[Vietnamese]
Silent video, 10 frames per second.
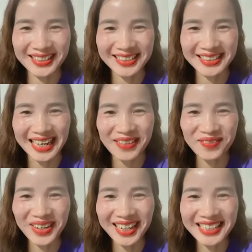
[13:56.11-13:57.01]
sẽ
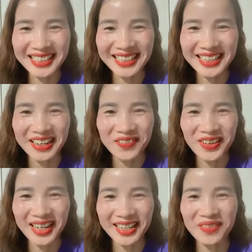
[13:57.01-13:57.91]
mời những ly cà
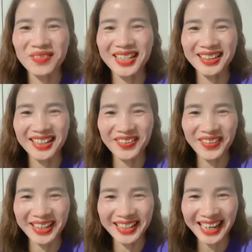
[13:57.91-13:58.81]
phê đậm chất Tây
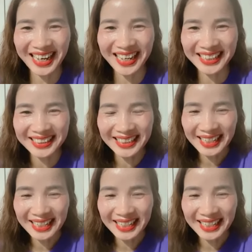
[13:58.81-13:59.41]
Nguyên nhá.